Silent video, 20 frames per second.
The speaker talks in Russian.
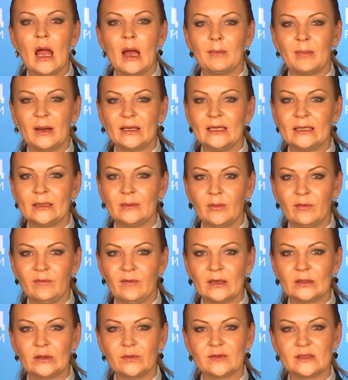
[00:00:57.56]
По данному
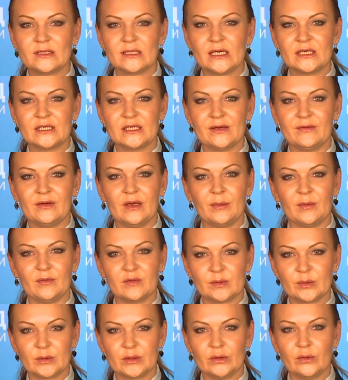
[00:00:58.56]
факту в настоящее время
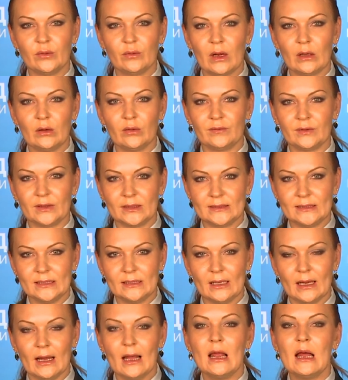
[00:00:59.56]
возбуждено уголовное
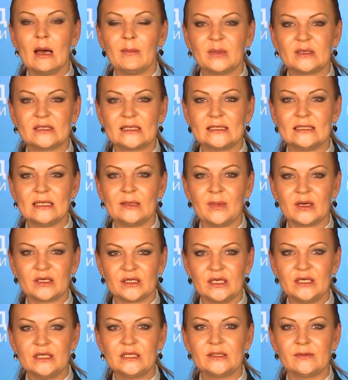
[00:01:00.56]
дело по статье
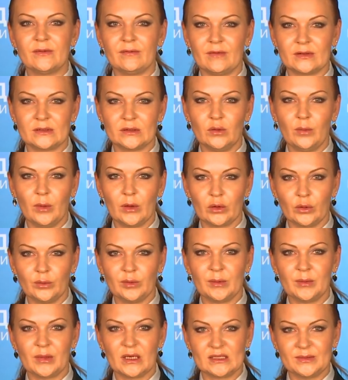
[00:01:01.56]
«Мошенничество в особо
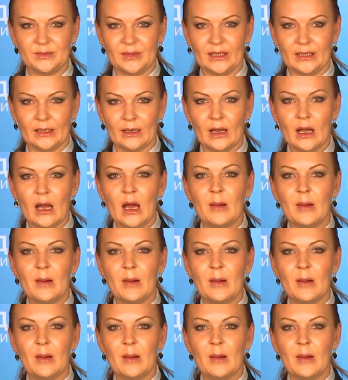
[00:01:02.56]
крупном размере».